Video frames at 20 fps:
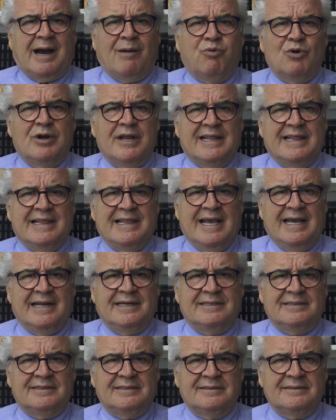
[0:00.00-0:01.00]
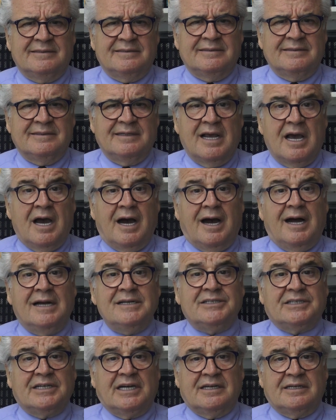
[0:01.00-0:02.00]
kabul edilen
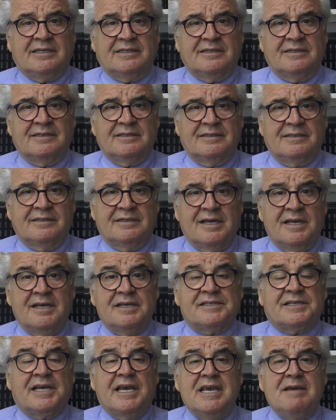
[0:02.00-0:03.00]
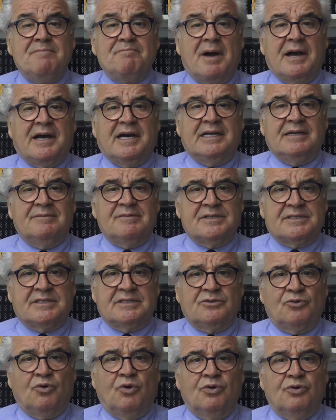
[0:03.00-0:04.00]
ancak Sayın
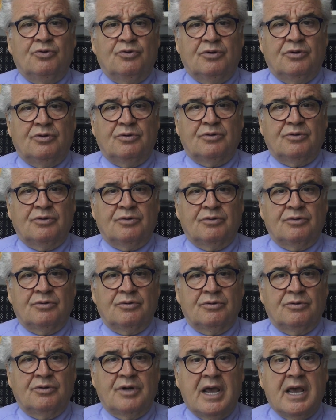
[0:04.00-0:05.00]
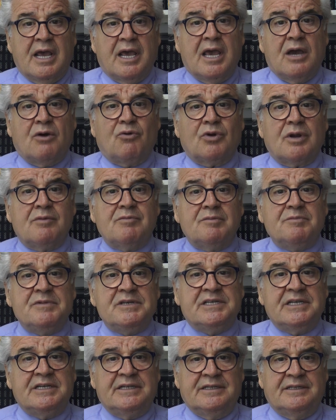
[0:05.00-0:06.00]
Bakanımızın onu
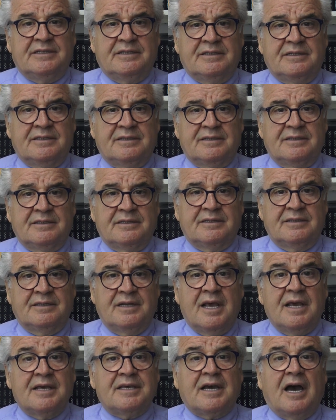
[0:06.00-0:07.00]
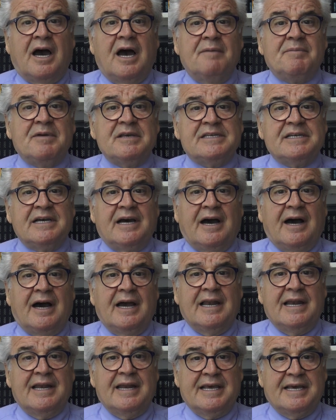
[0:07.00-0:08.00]
ekonomimizin Kabe'si
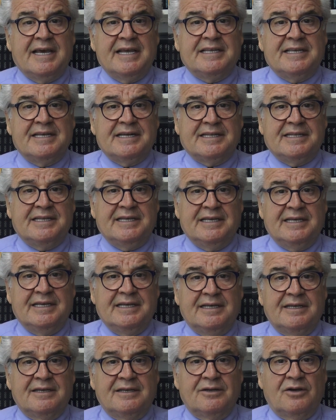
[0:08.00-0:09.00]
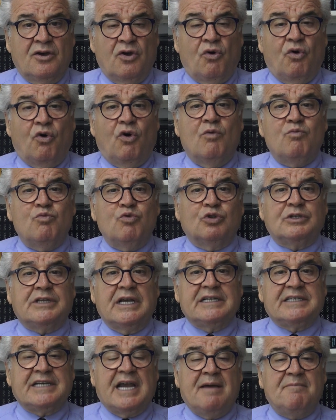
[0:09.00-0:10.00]
haline getirdiği o
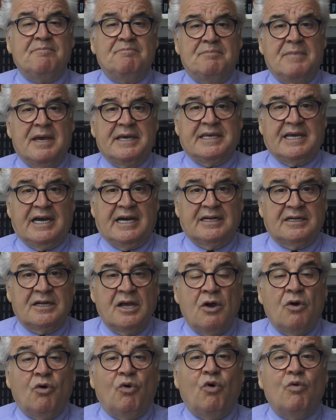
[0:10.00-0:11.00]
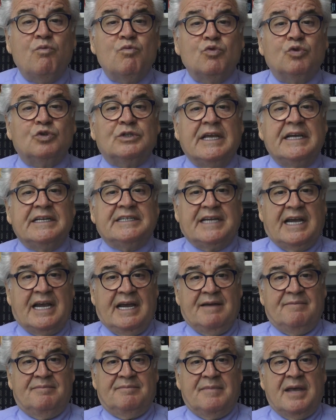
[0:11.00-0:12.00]
muhteşem mekan, o
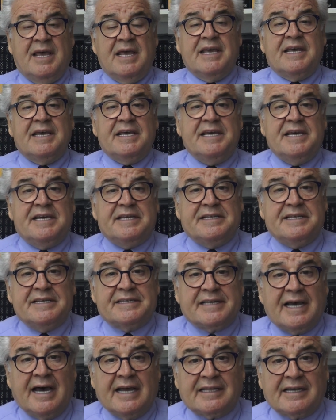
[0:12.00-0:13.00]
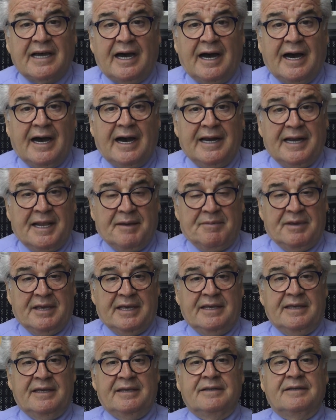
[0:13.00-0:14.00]
muhteşem iktisat
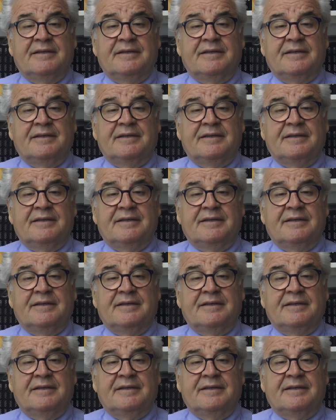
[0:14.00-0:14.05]
alemi